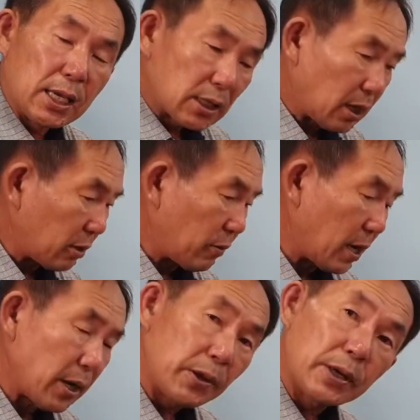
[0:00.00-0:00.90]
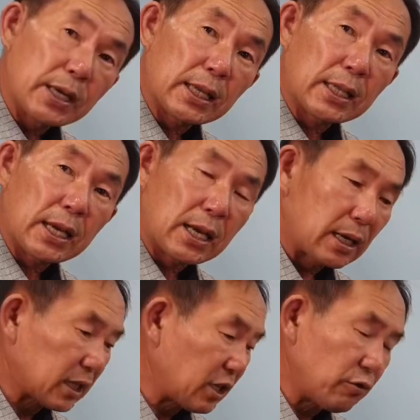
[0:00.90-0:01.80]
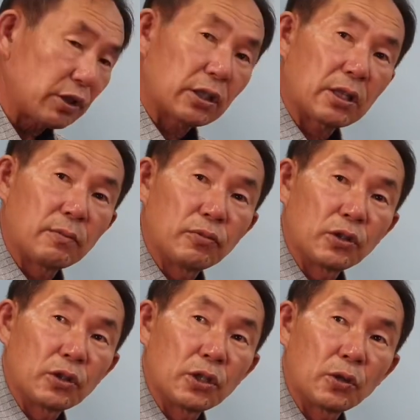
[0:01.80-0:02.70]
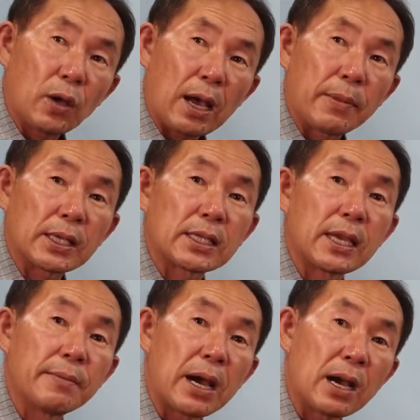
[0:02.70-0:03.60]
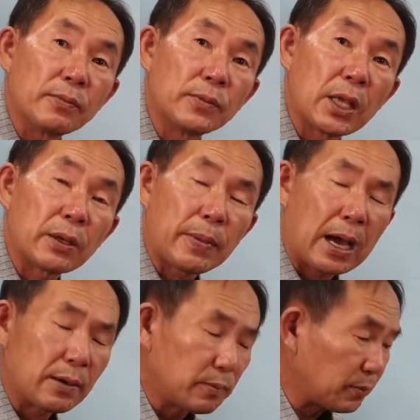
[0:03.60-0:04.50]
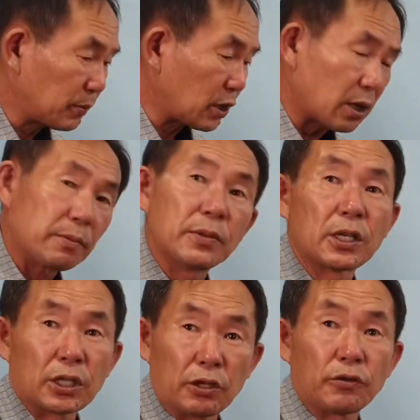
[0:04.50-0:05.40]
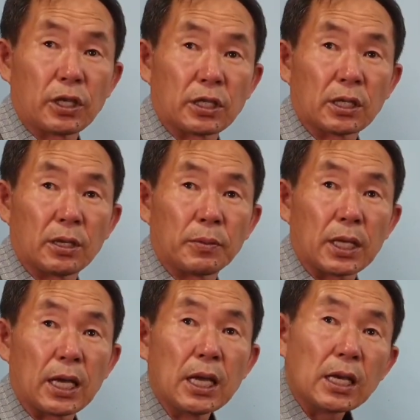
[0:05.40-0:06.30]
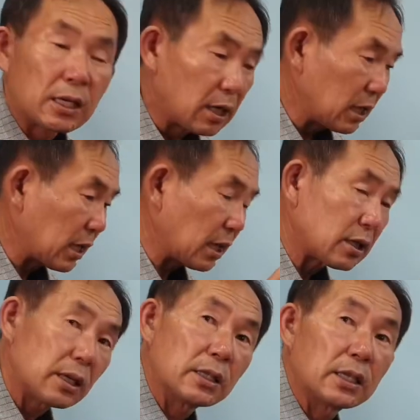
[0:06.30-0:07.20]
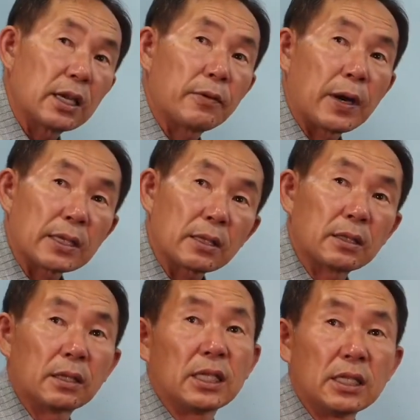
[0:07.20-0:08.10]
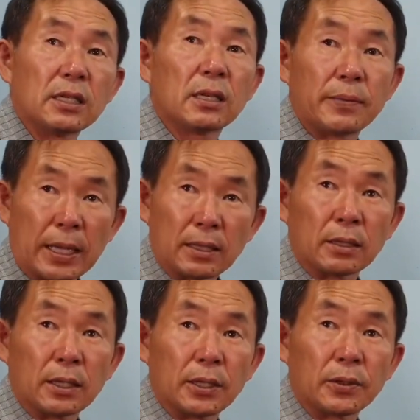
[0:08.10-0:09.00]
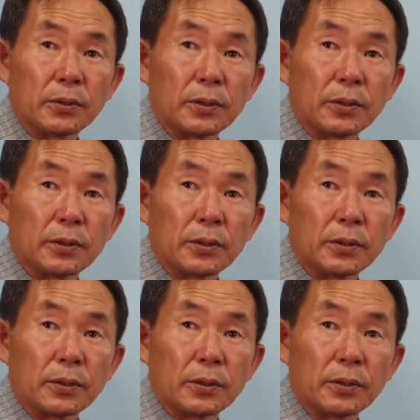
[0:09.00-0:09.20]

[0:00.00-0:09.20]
석화를 갖다가 키우셨던 분들도 아마 제 마음대, 마음처럼 키우셨을 겁니다. 그러니까 현재에 와서 그걸 인정을 받는 거예요.